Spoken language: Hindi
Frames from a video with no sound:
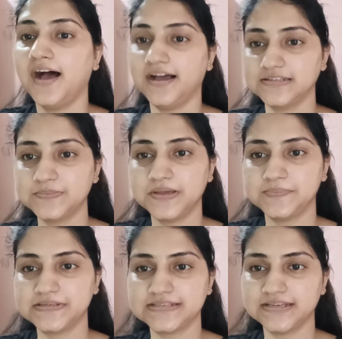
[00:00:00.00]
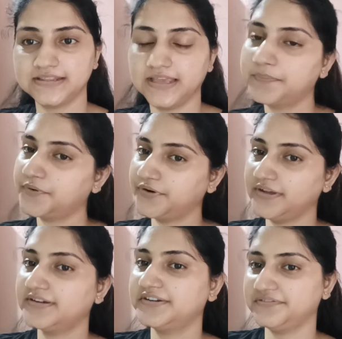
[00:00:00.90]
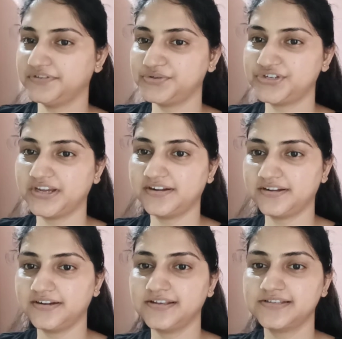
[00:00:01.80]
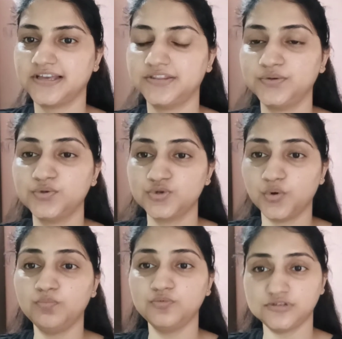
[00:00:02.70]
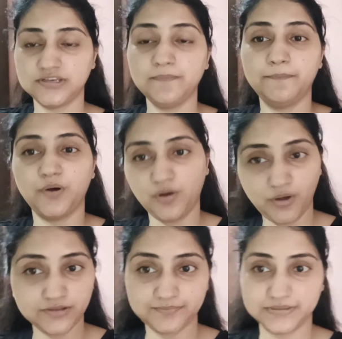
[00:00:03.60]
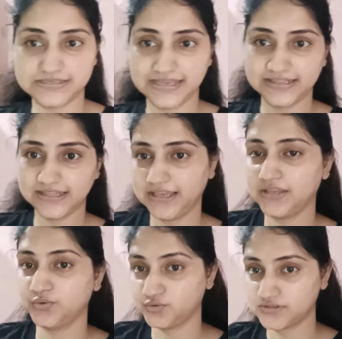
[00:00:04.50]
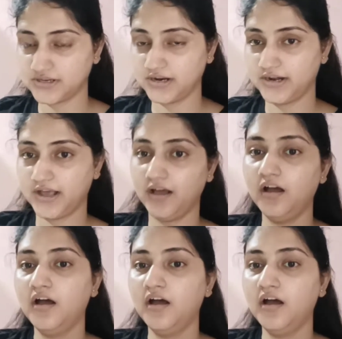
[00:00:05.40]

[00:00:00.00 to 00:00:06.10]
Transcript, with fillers: आज मैं आपके साथ एक प्रोडक्ट रिव्यू शेयर करना चाहती हूँ जो मुझे बहुत पसंद है यूज़ करना